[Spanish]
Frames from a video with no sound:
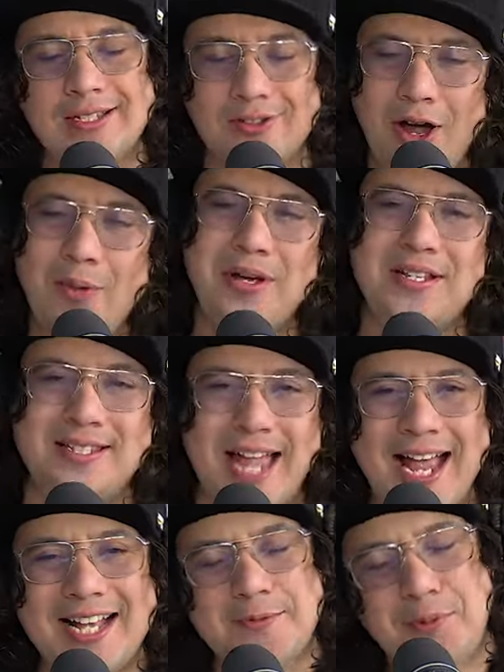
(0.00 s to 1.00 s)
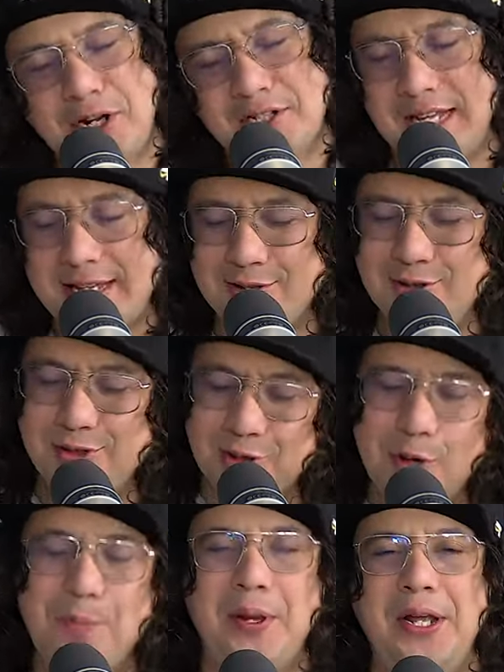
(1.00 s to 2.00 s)
¿cómo están? Espero estén
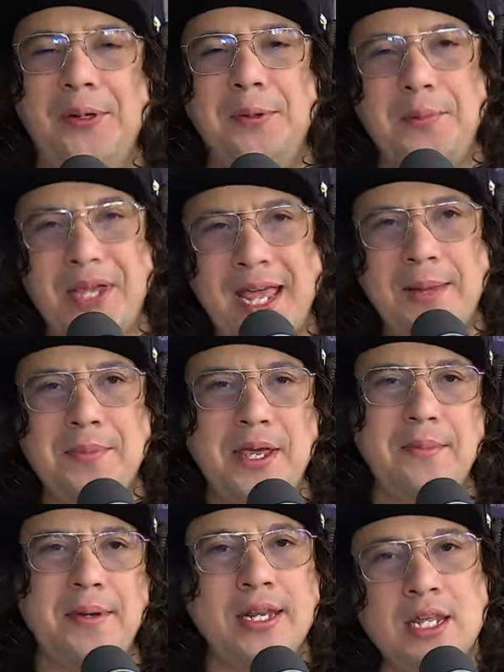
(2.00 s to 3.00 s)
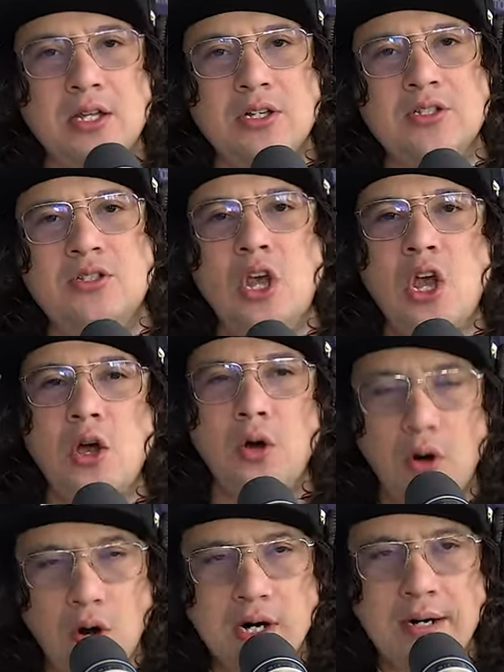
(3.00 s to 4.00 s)
súper bien, bienvenidos.
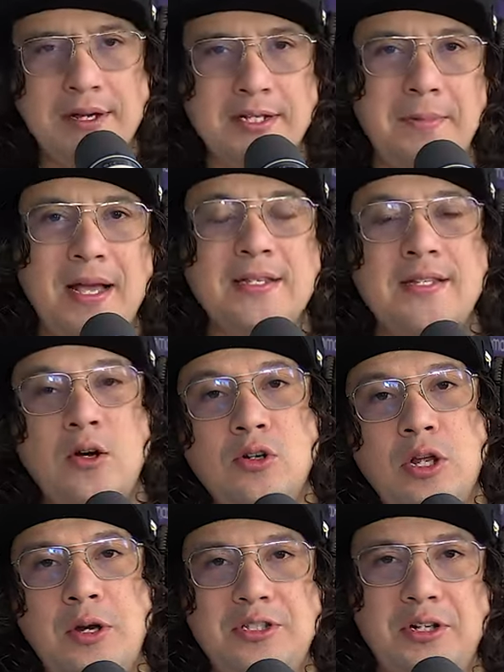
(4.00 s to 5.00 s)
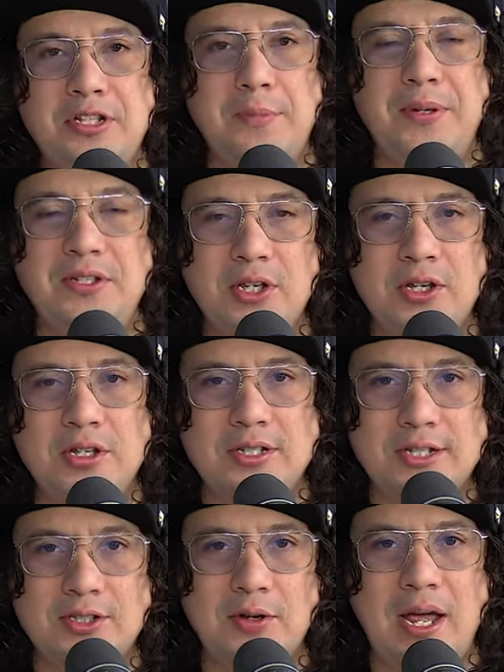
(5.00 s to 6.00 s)
Una vez más a uno de nuestros episodios,
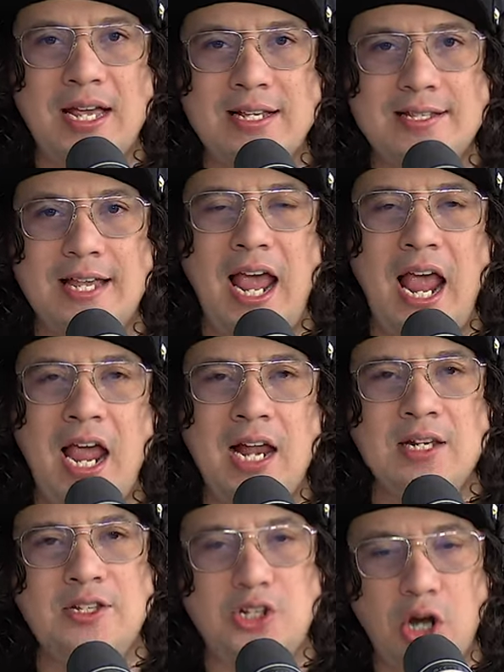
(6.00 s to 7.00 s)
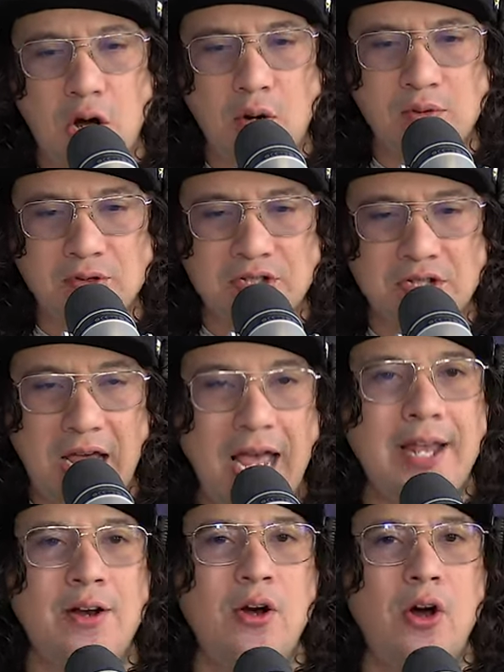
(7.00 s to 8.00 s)
esto es El
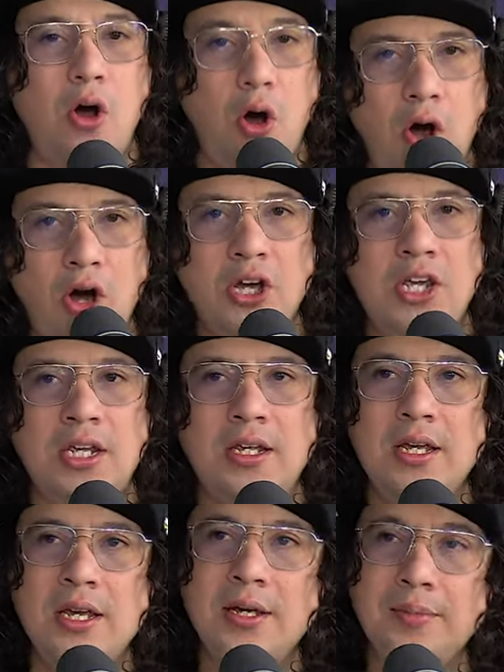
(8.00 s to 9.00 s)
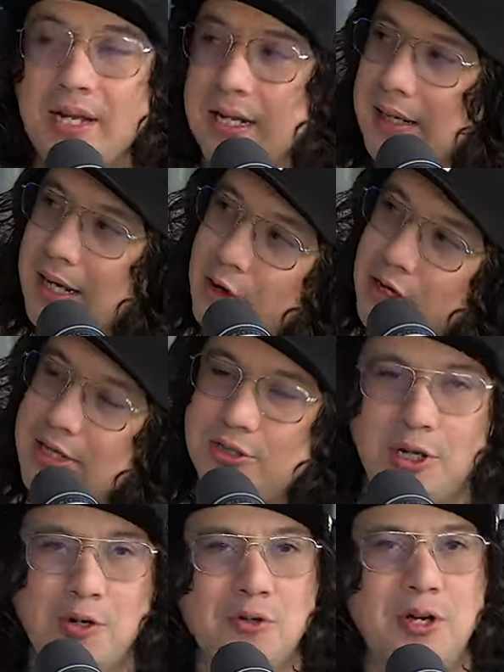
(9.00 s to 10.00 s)
Chaucero. Hoy, miren, hoy estoy
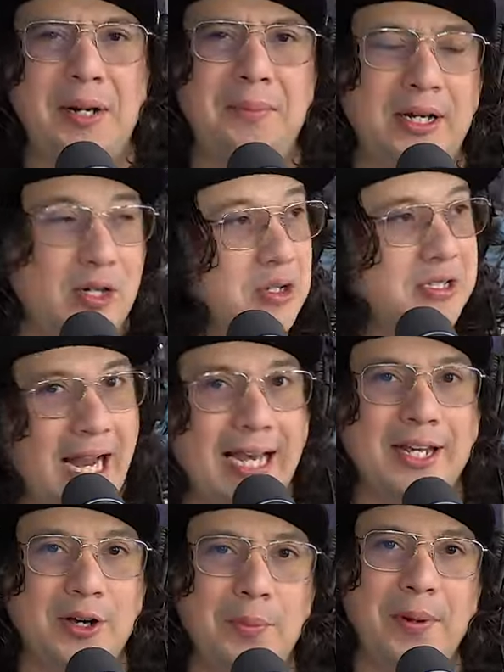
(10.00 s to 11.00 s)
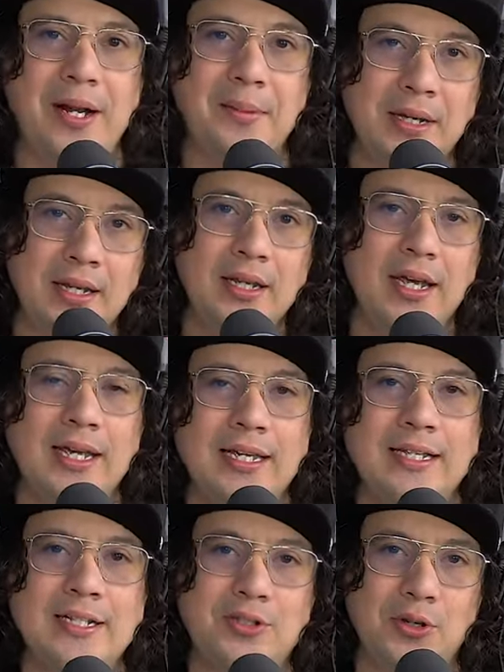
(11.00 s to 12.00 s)
en un lugar bien nostálgico para mí.
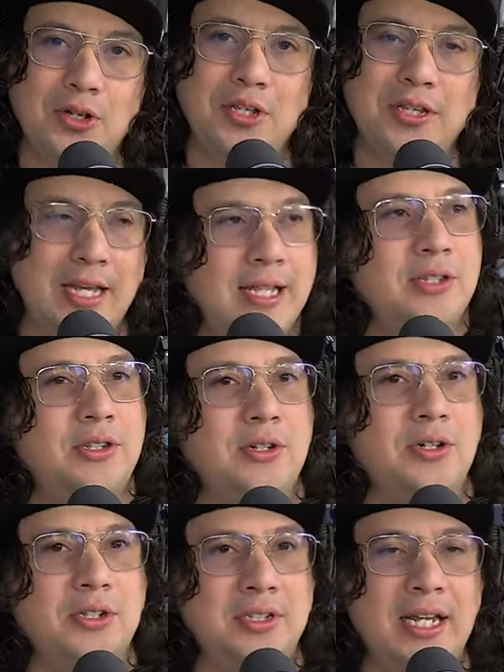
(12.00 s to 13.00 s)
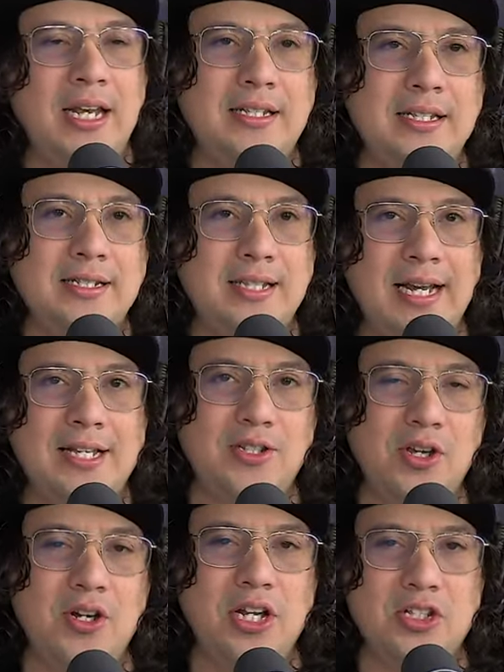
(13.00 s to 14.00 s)
Eh, estoy dentro de las
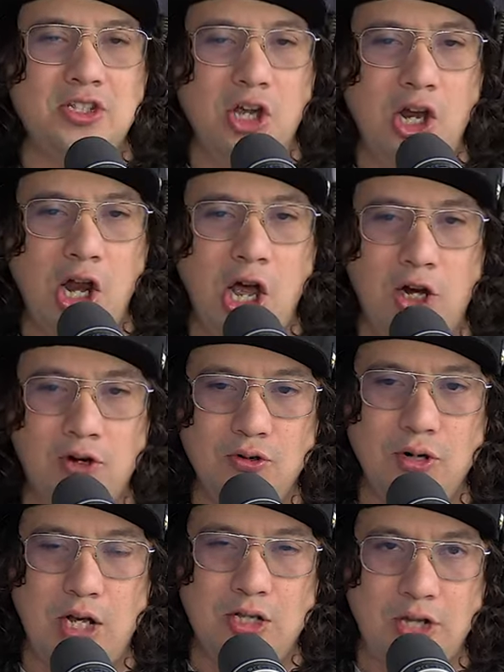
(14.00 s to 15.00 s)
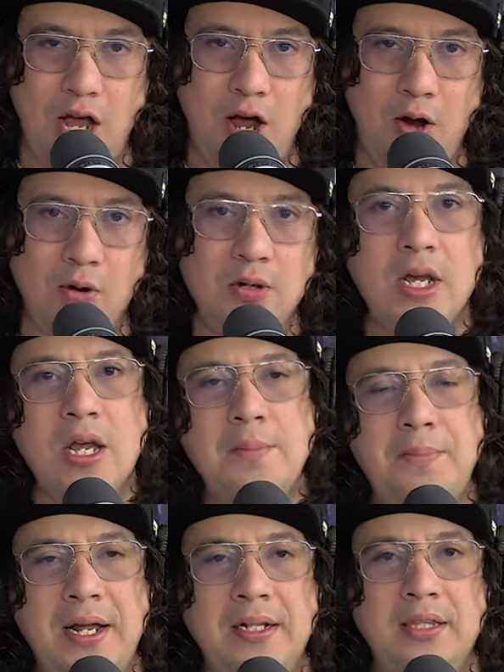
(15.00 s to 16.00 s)
instalaciones de la Curazao,
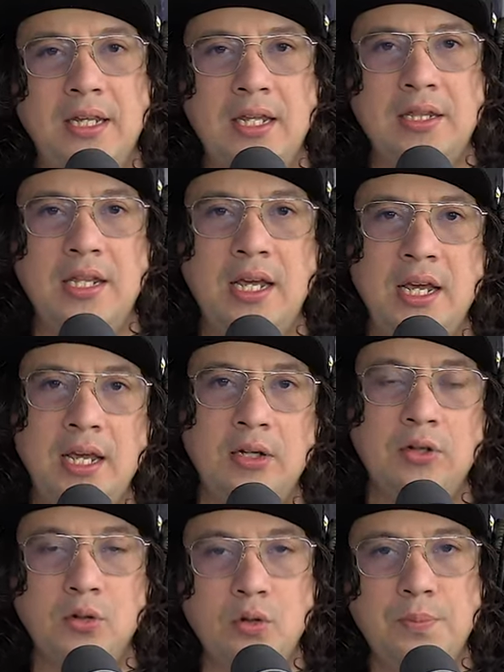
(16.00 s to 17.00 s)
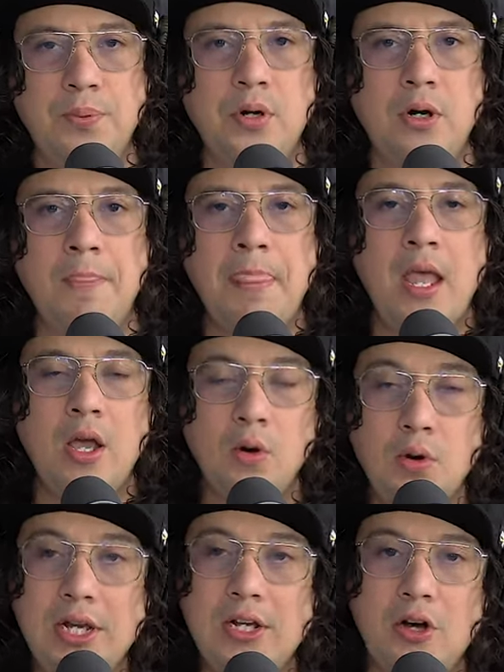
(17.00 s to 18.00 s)
parte de grupo
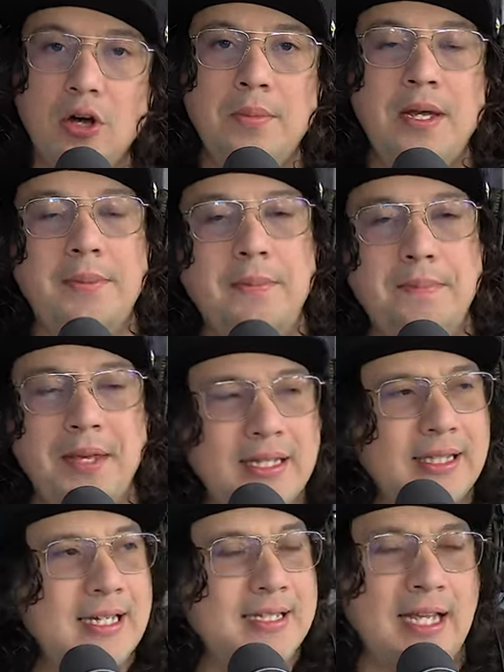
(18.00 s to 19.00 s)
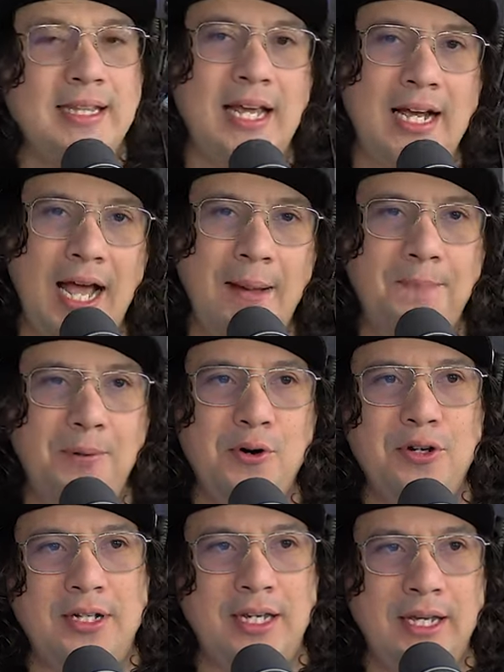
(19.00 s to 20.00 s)
Unicomer. Bien interesante acá
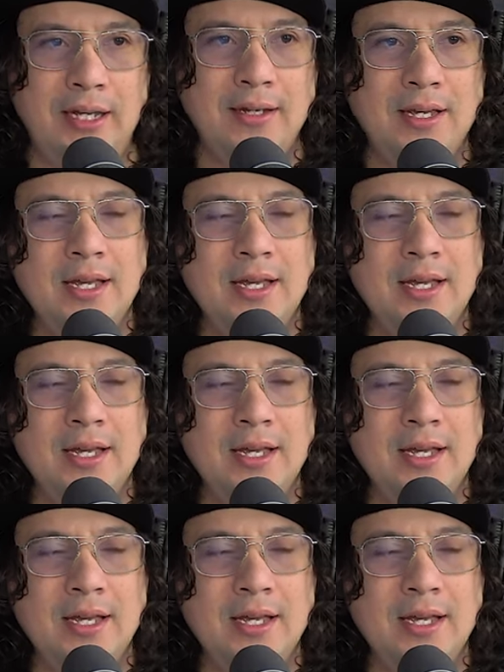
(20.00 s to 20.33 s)
porque